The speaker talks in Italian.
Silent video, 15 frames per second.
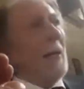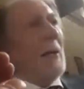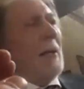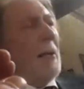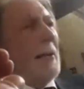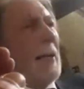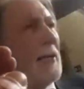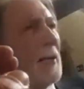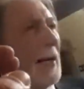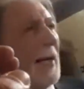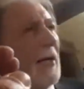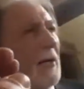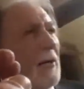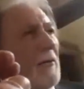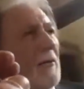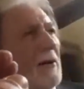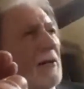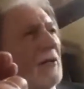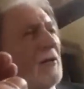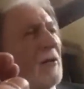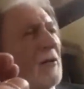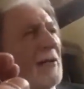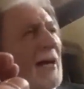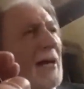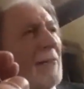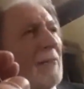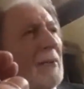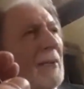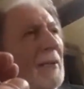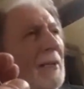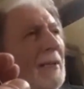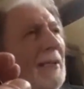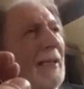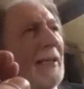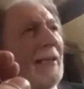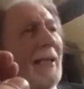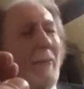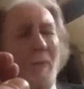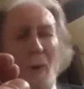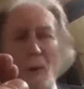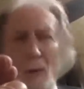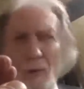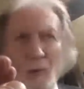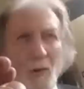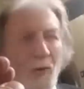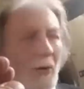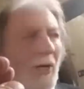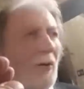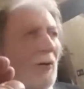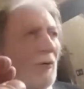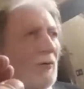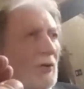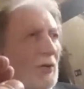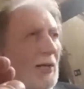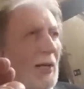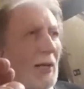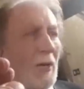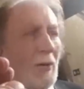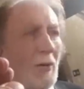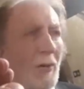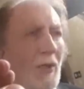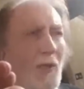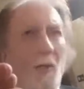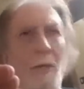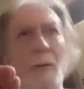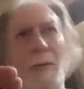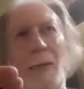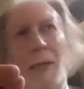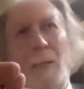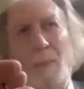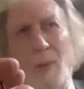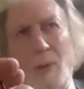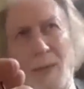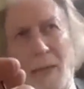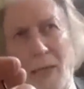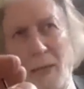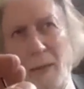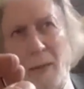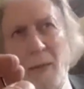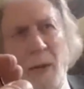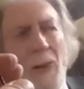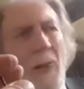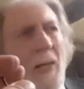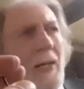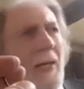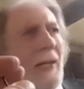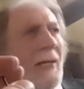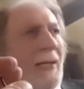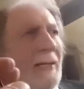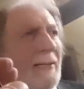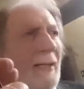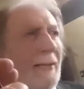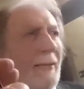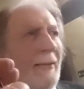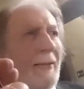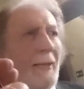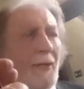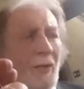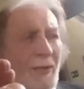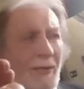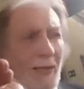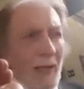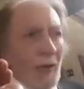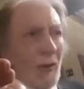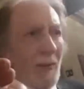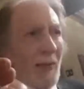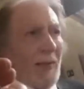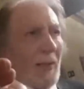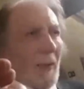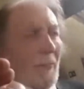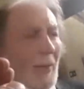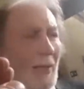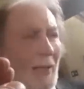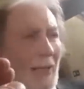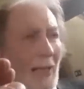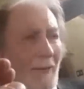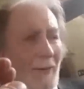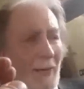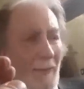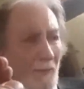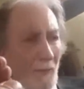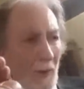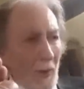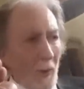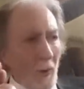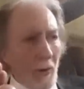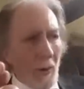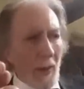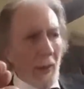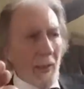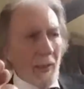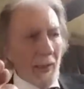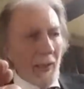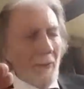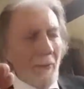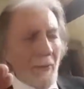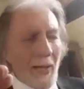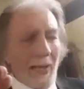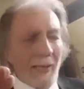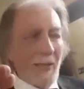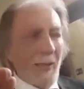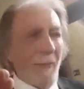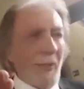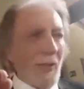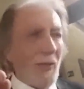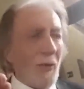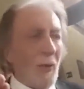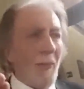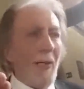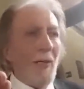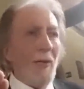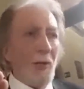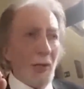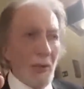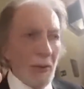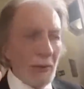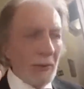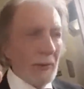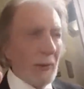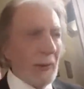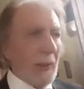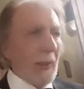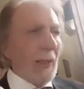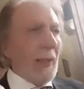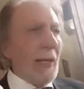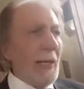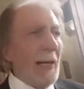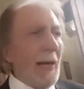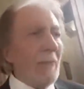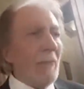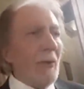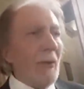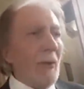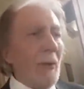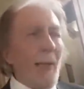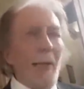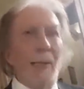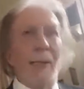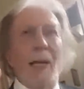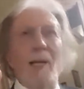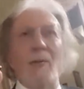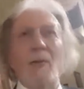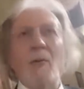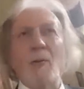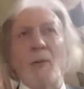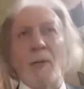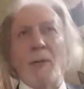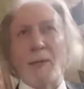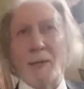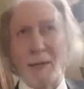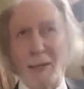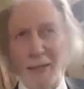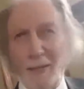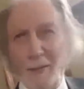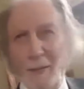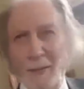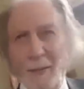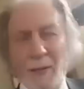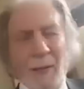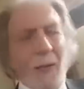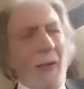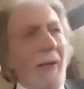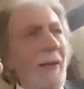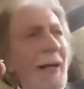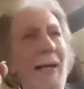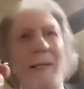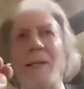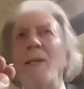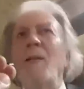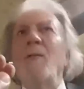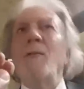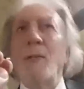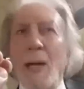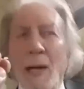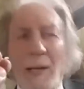dice che io dovrei ricordarmi di D'Ambrosio, cioè il consigliere giudice di Napoletano, che è stato intercettato mentre parlava con l'ex ministro Mancino nell'ambito delle indagini sulla trattativa. Renzi non sa,